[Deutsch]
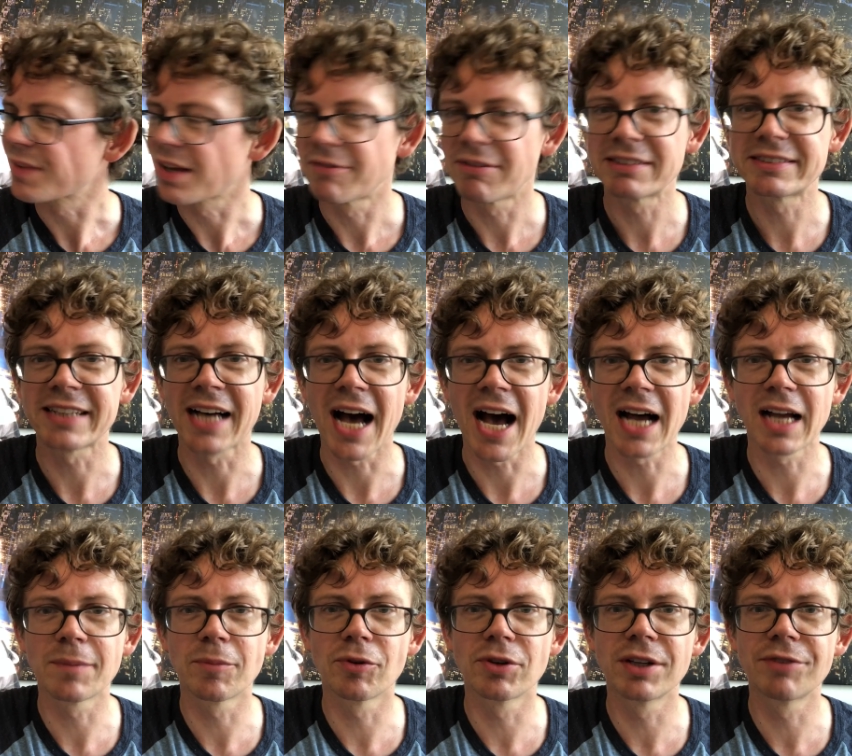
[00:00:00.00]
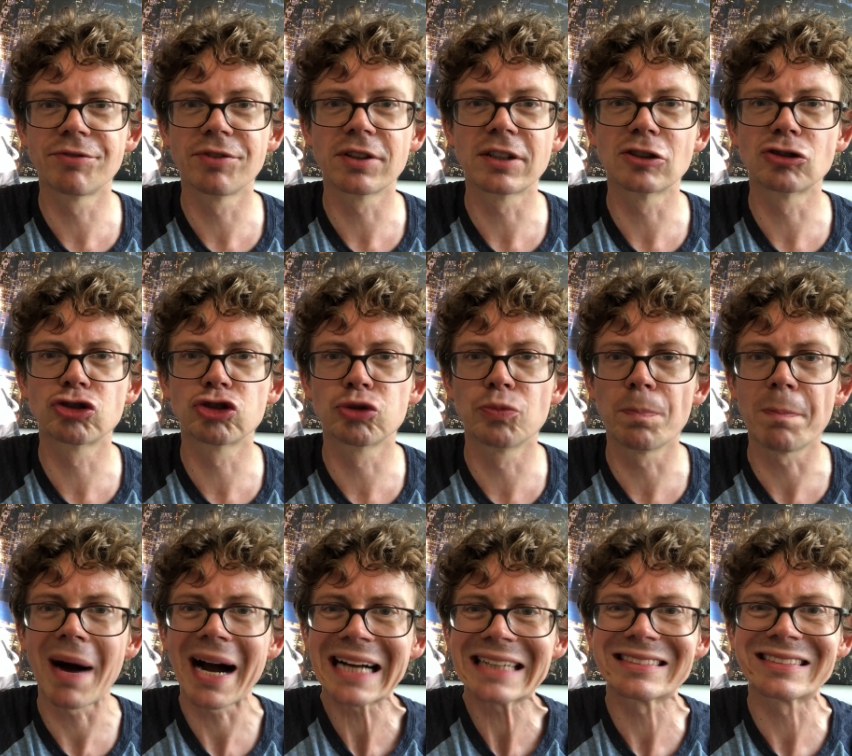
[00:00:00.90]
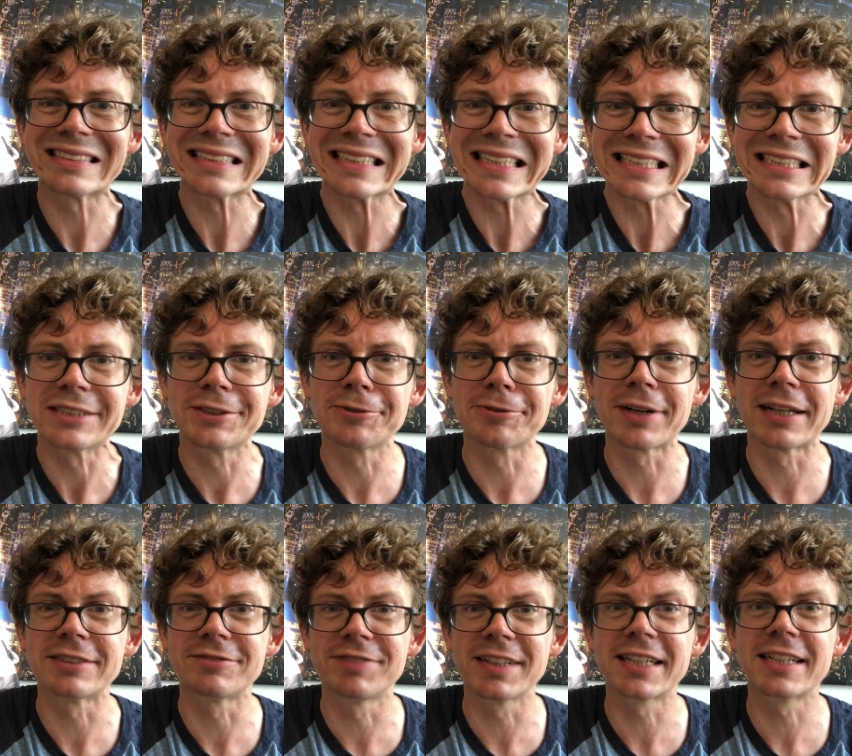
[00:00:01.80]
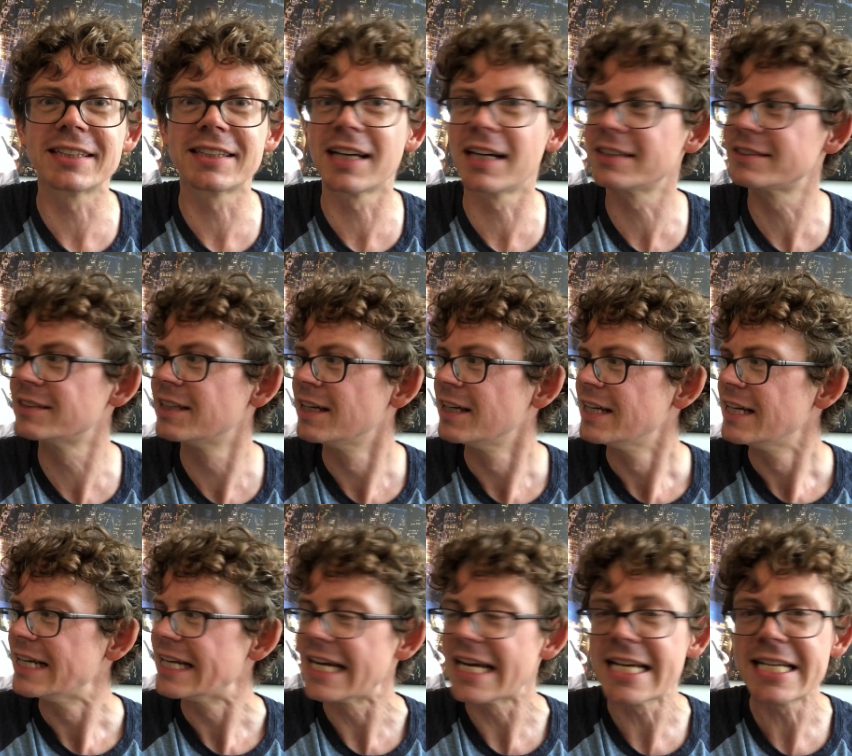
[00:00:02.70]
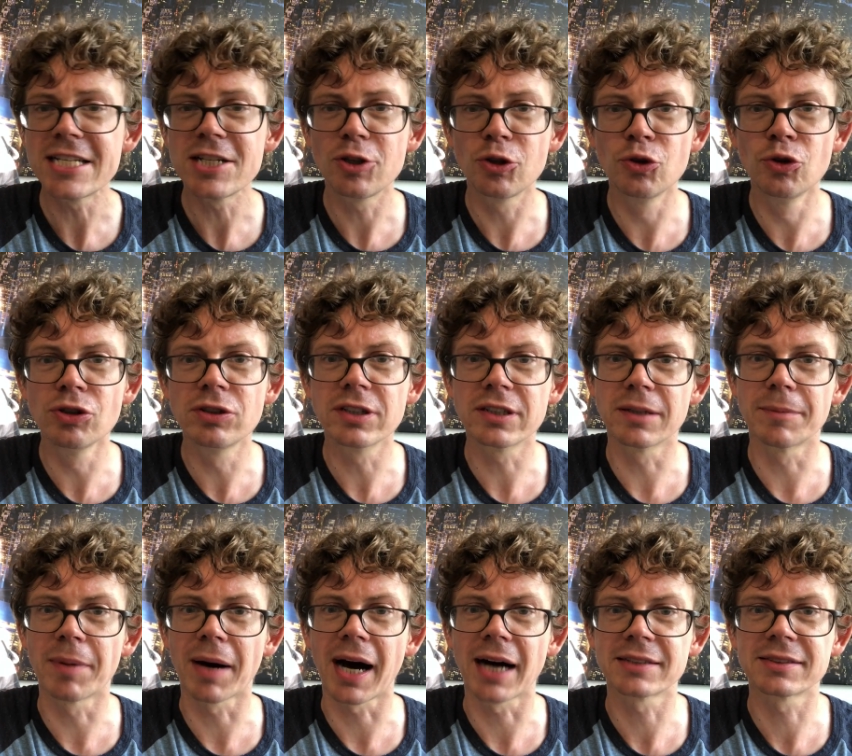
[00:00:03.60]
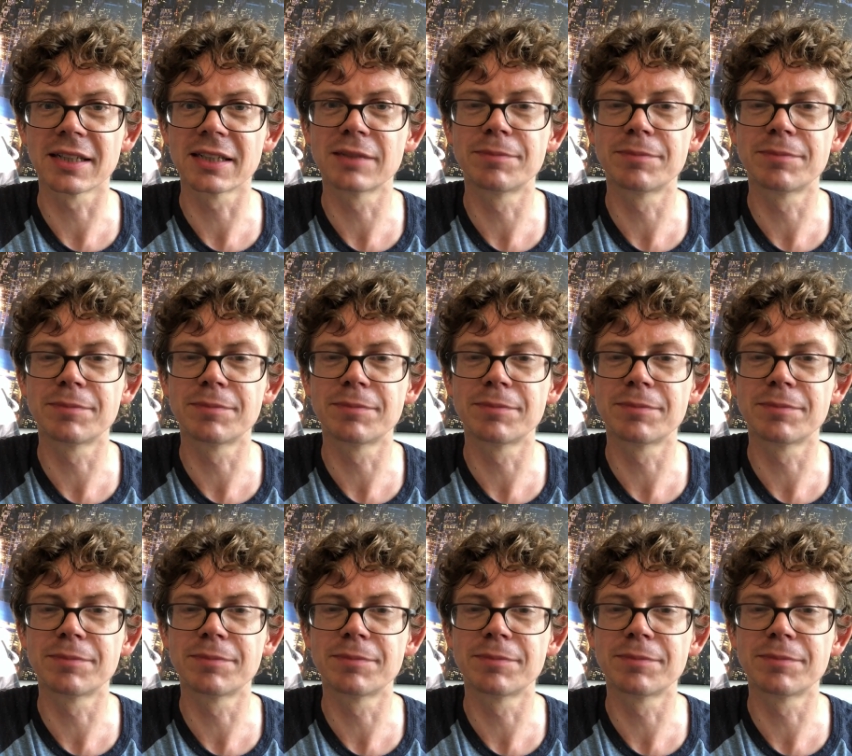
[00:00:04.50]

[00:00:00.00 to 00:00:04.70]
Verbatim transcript: was Haribo hier für Geschmacksrichtungen entwickelt hat in die Tüte gebracht hat.